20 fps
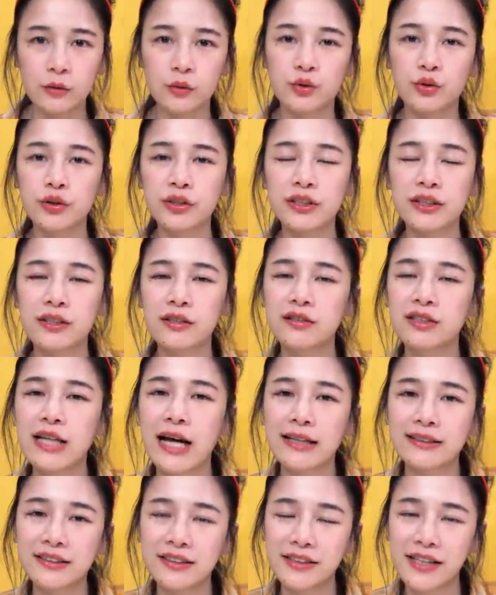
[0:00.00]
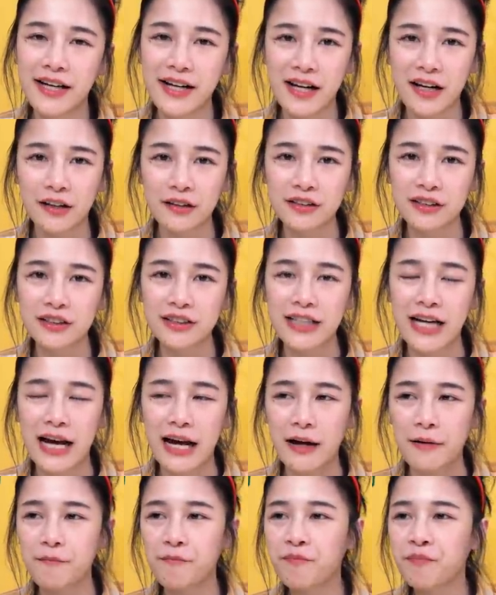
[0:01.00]
我觉得这个炸鸡蛋糕吃起
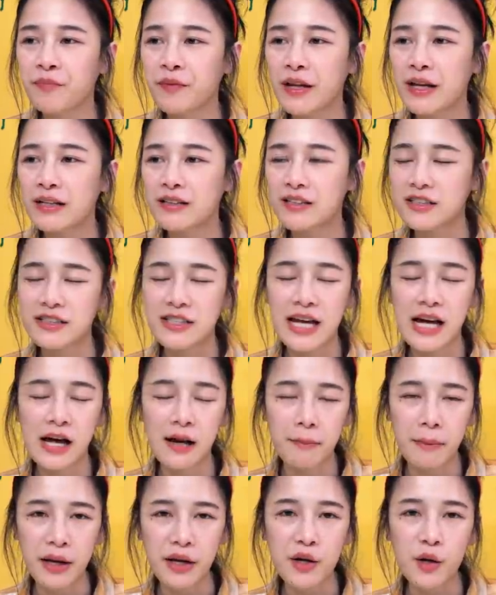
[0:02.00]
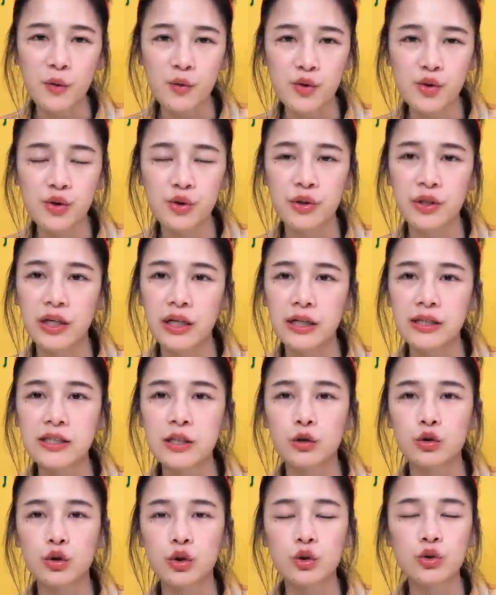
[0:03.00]
来其实还蛮有趣的，而
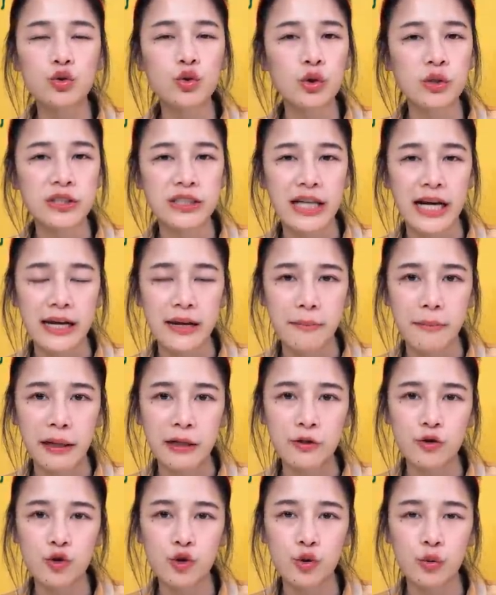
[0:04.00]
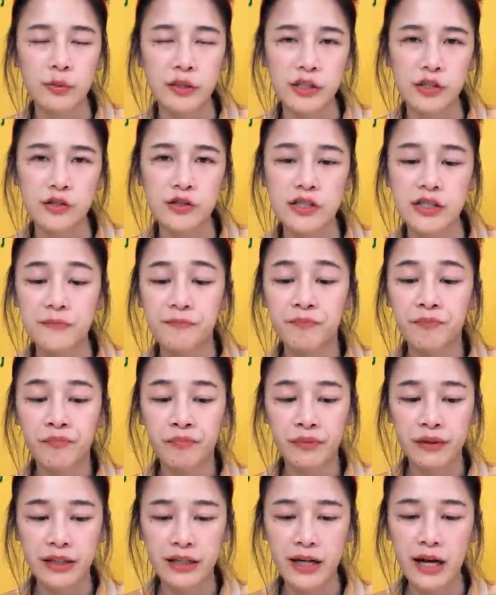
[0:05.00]
且我觉得做起来也蛮触比，就是
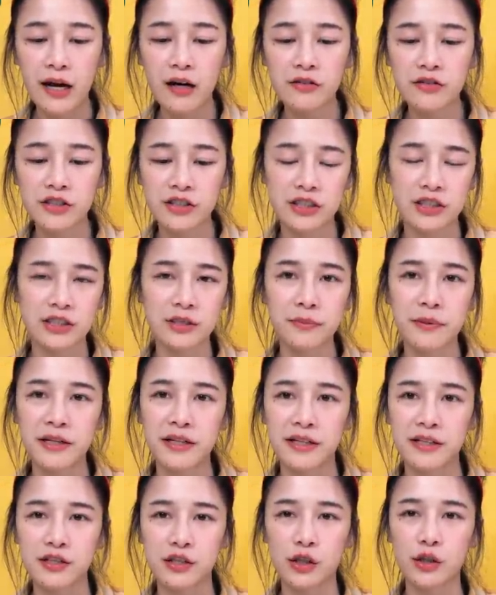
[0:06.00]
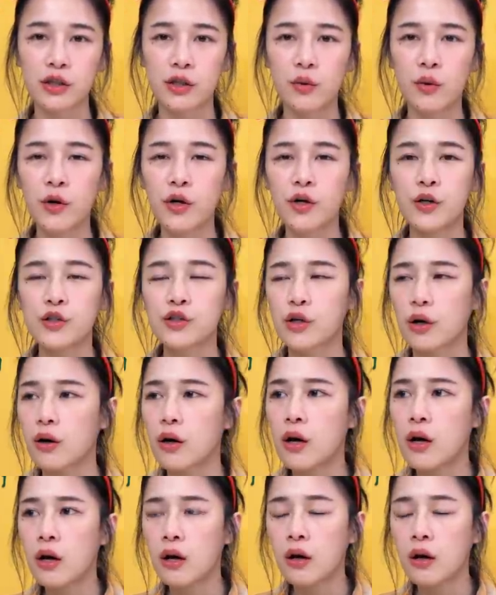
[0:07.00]
你看到食品的时候，你会有一种